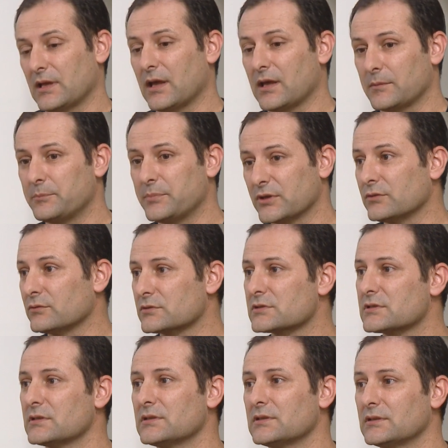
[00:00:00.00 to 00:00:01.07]
há em períodos
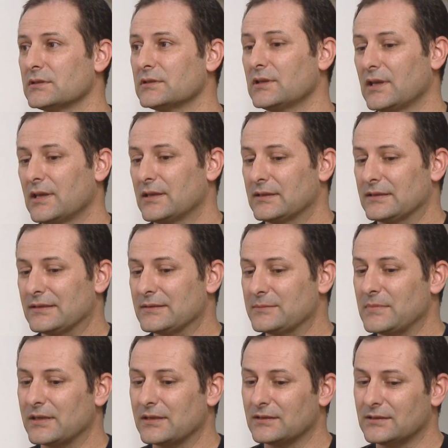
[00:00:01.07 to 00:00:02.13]
de, de
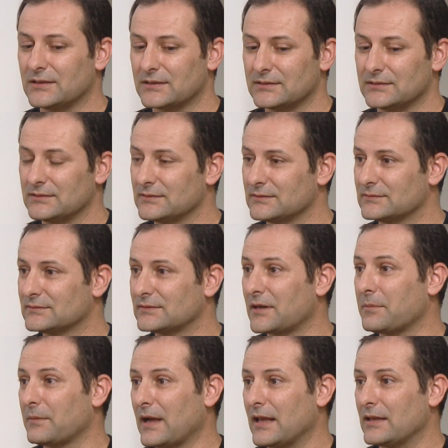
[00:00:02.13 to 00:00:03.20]
maior uh,
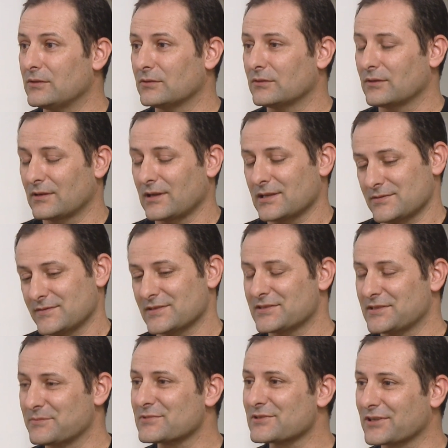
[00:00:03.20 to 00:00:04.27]
trabalho, às vezes
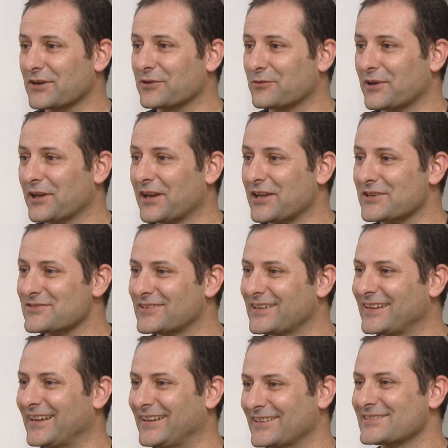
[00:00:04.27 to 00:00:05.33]
temos que recorrer à
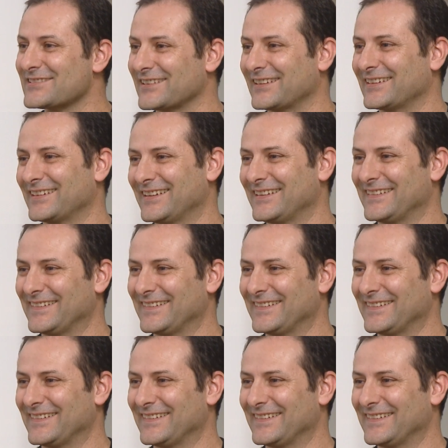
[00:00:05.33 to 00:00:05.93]
ajuda delas. Ai, ah, é Que,